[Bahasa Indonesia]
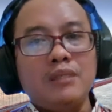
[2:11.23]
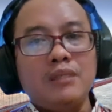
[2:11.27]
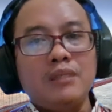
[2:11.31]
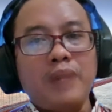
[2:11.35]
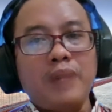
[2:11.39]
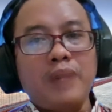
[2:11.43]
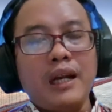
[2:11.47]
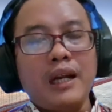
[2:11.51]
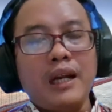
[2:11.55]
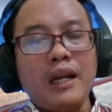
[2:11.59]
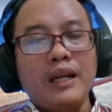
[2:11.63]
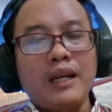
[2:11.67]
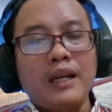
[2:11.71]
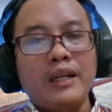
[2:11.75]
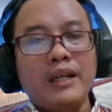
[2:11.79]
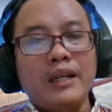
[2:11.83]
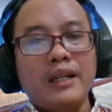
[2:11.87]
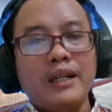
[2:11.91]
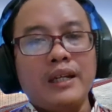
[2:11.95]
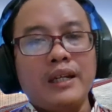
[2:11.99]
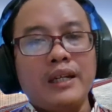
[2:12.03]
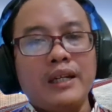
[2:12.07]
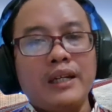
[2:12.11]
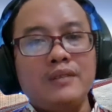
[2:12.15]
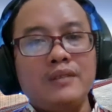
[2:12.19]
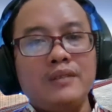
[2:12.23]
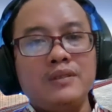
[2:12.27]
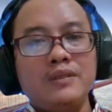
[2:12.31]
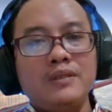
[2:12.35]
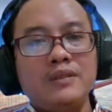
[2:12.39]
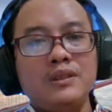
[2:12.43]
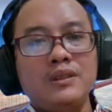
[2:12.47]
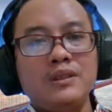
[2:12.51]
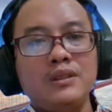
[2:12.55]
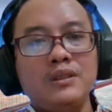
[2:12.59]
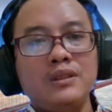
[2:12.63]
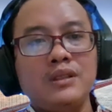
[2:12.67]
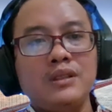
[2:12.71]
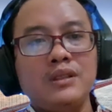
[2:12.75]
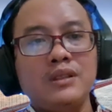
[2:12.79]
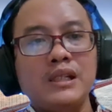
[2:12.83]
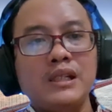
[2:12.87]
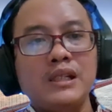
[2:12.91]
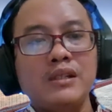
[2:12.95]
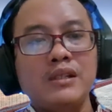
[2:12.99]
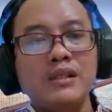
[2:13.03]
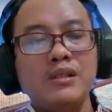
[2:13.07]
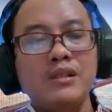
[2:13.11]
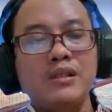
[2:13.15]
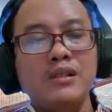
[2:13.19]
berlangganan
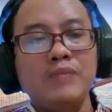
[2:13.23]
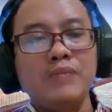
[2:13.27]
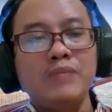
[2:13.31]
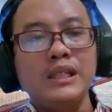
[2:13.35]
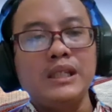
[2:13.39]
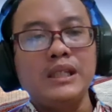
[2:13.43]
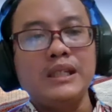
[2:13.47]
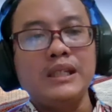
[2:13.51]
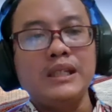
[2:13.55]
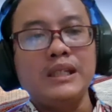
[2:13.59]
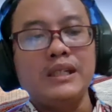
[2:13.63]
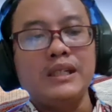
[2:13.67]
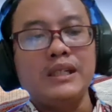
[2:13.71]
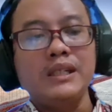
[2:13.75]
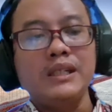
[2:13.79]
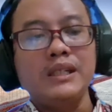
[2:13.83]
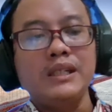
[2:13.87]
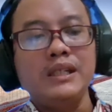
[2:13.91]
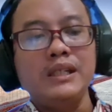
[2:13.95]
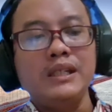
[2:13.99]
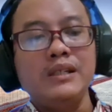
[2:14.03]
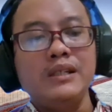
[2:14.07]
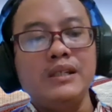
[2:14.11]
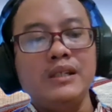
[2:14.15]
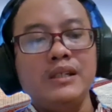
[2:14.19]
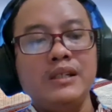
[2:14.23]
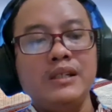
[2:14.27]
atau menjadi